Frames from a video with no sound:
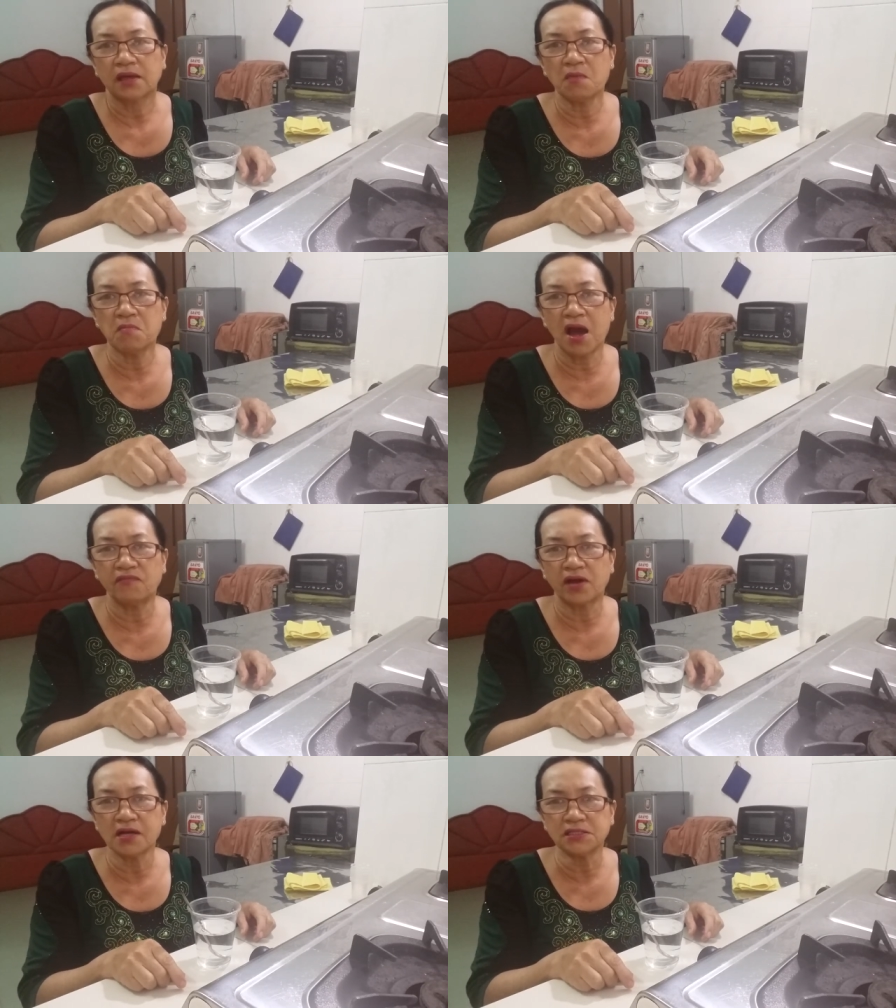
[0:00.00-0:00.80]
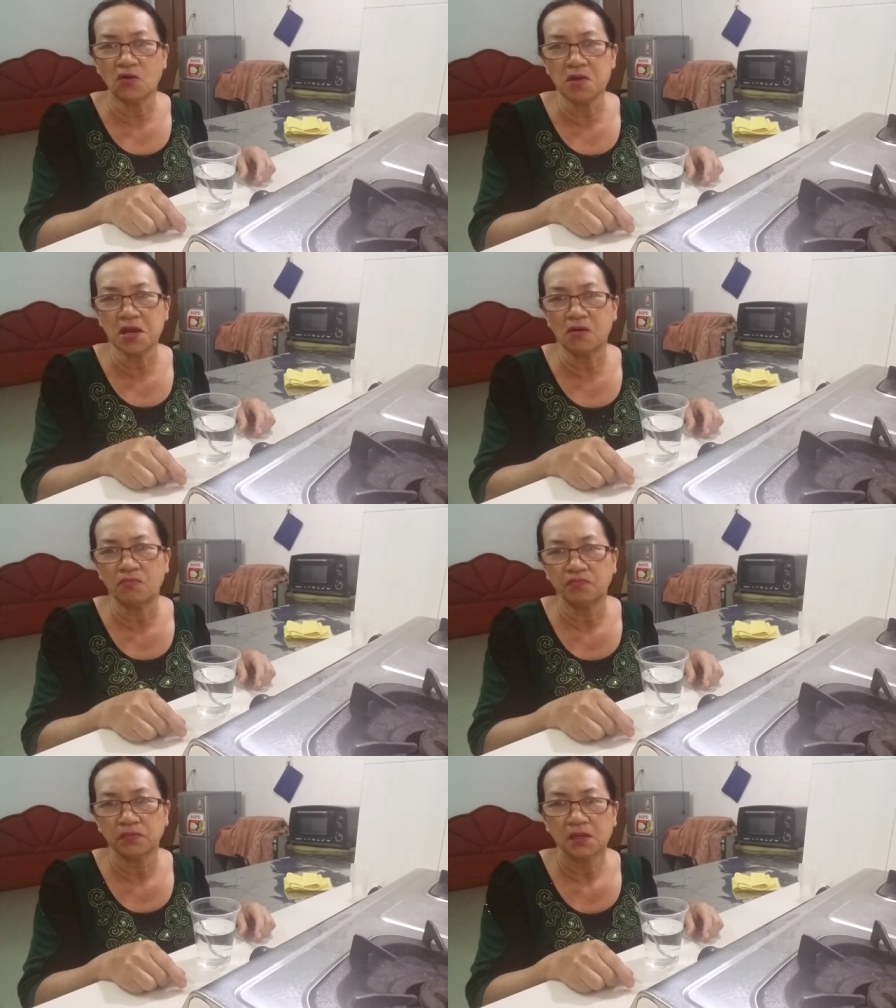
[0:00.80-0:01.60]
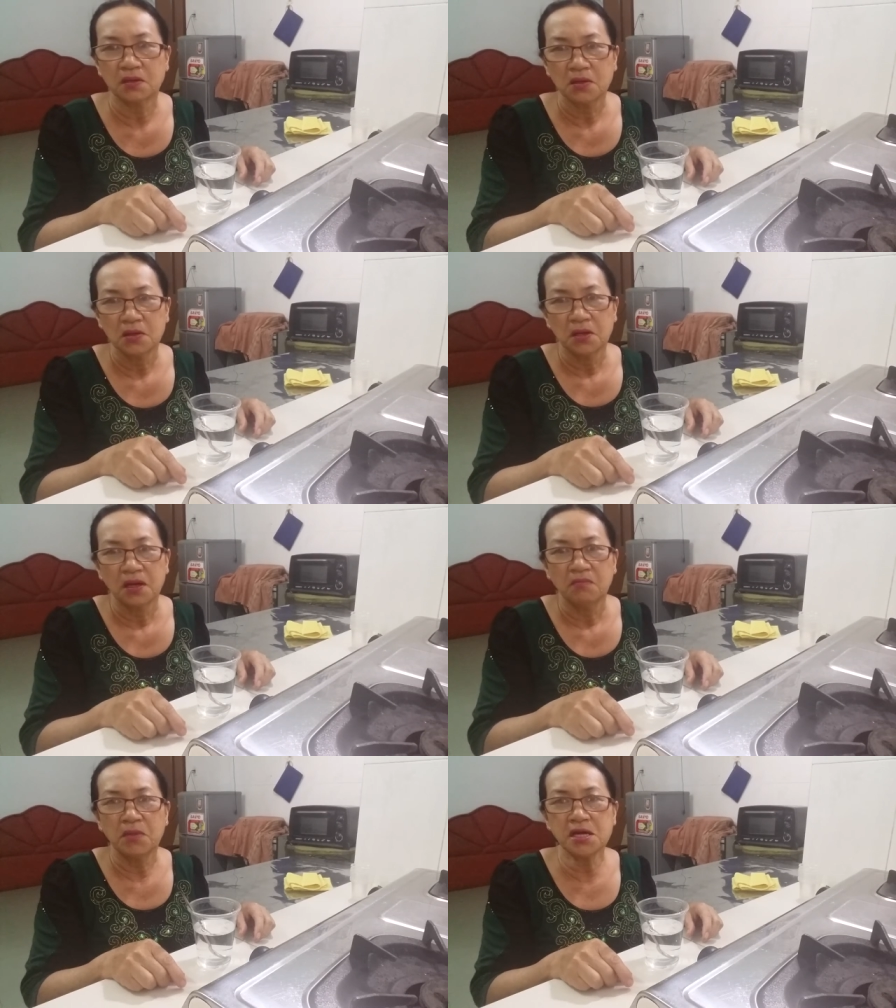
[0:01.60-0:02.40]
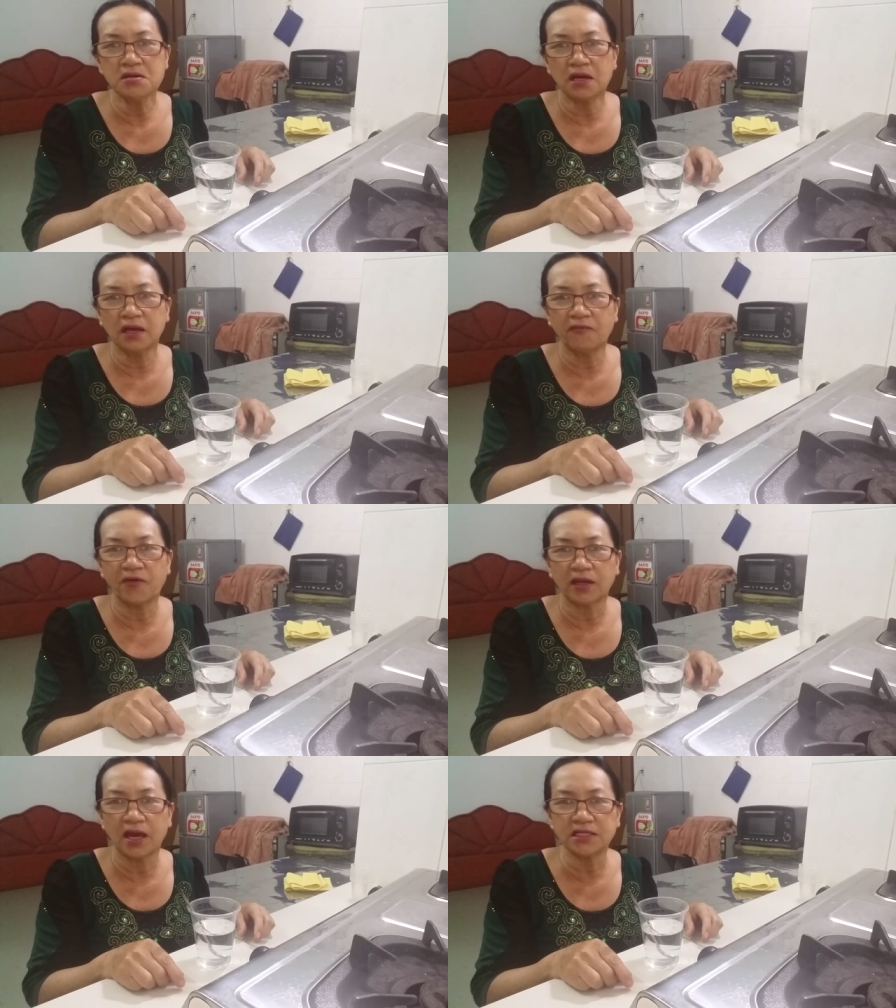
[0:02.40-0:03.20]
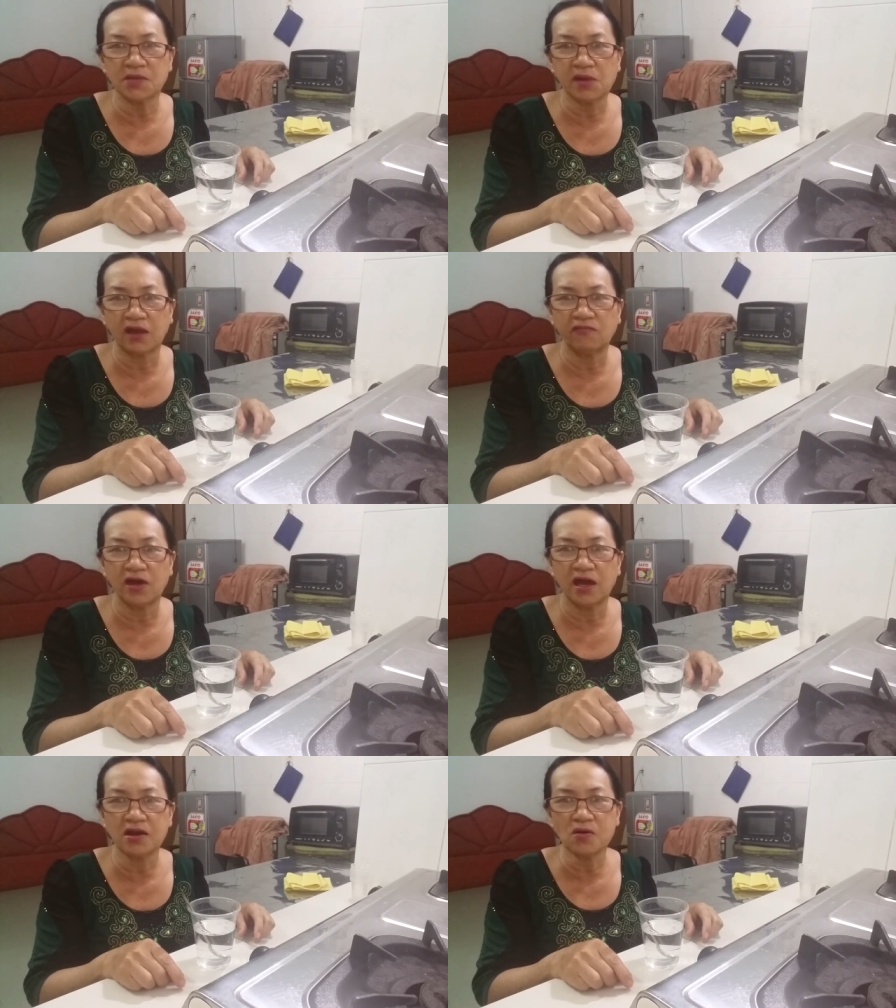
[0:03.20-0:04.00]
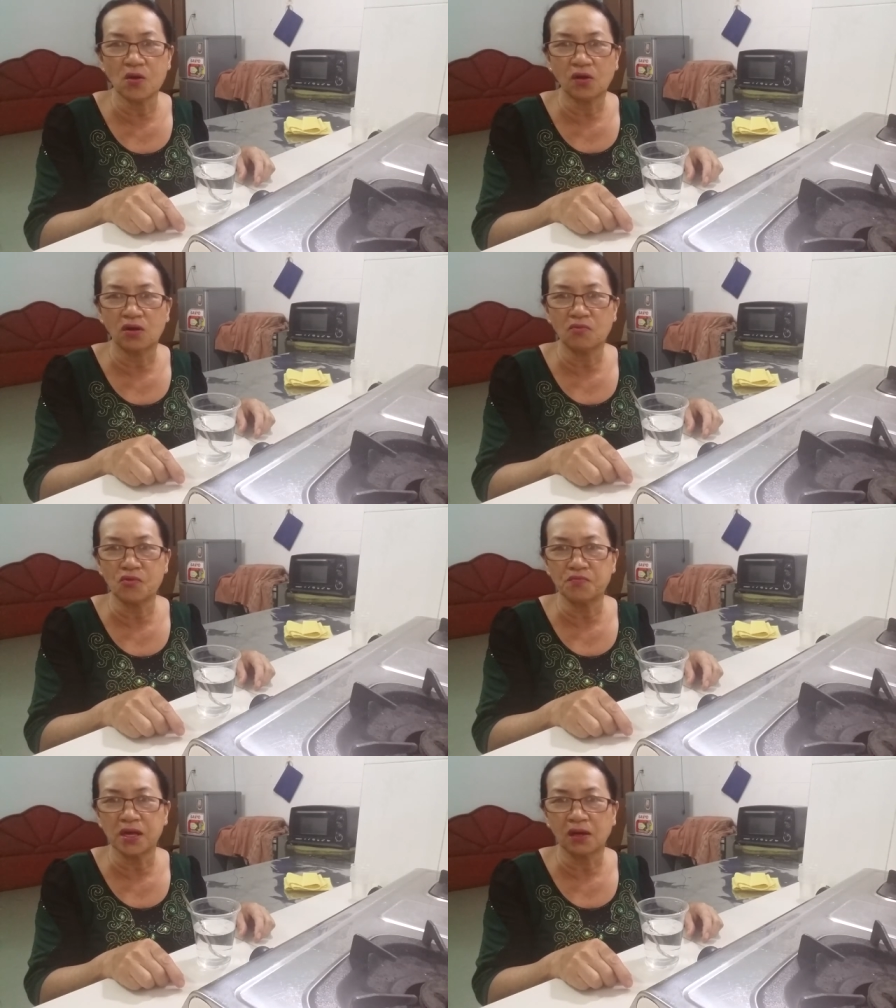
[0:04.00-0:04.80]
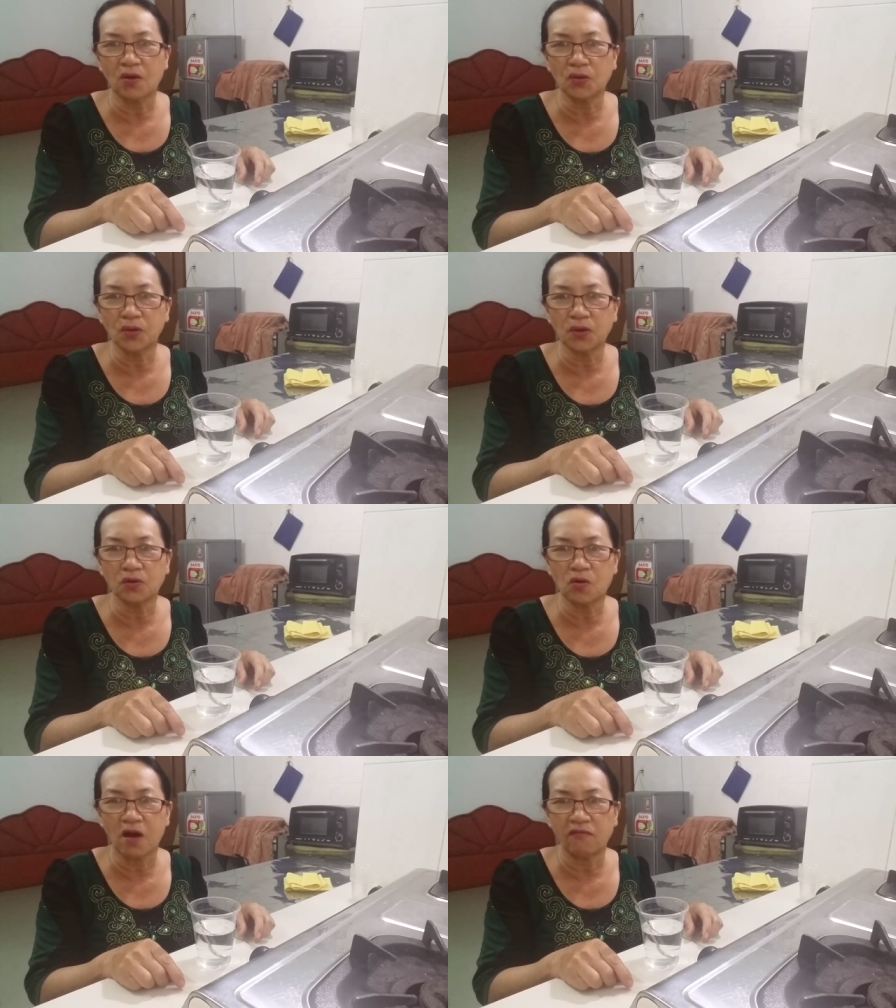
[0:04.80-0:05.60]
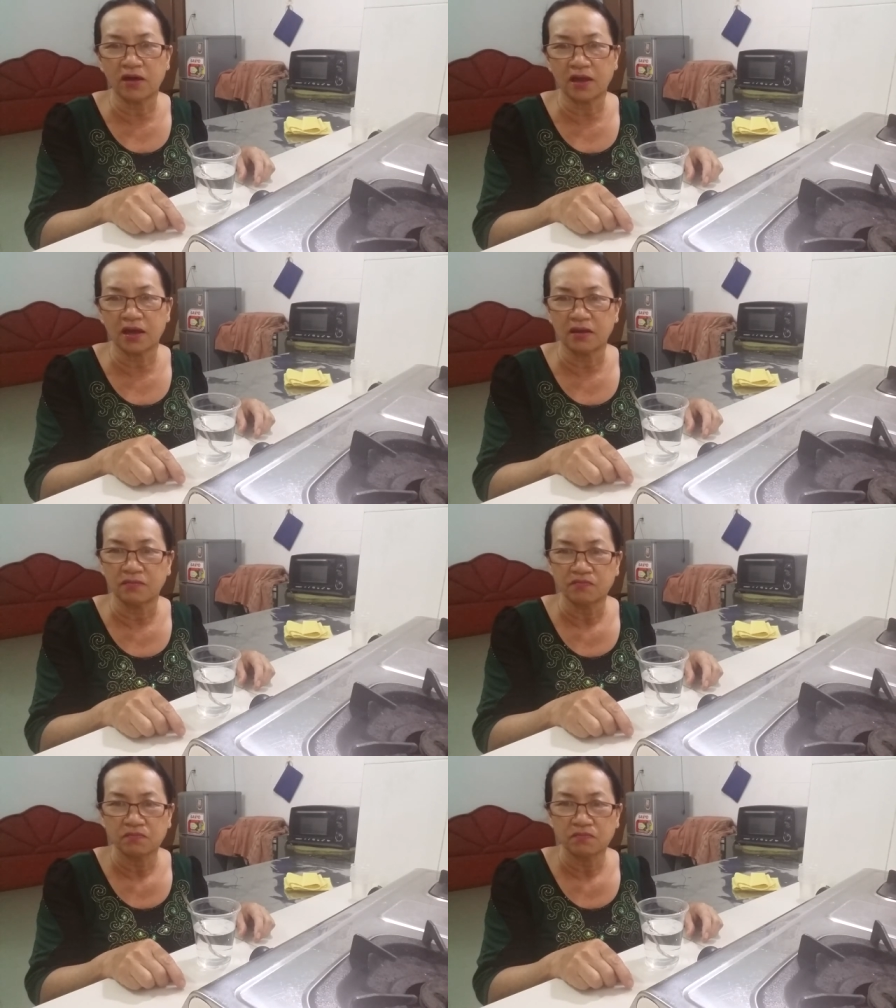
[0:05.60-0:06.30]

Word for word: các bạn các cháu biết không mấy người kia phạt 200 ngàn về hết rồi còn có một mình cô thôi cô bảo vậy này